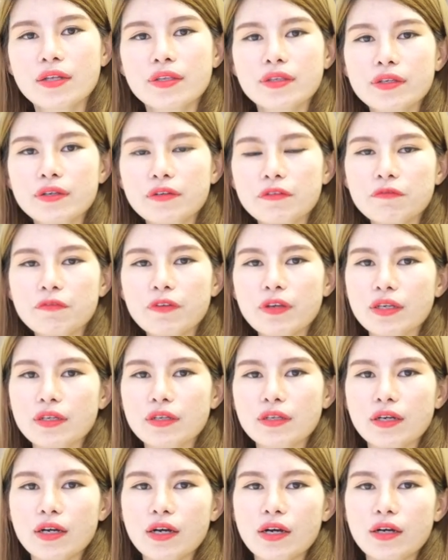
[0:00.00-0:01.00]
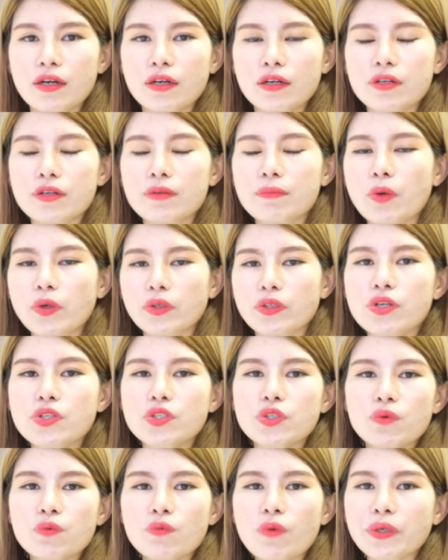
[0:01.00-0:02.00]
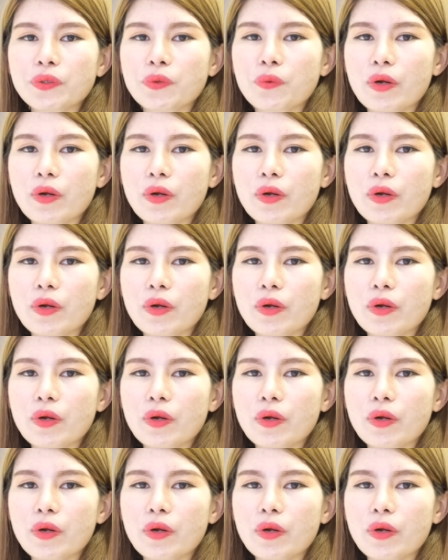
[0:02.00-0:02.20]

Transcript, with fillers: những việc uh, mọi thứ xung quanh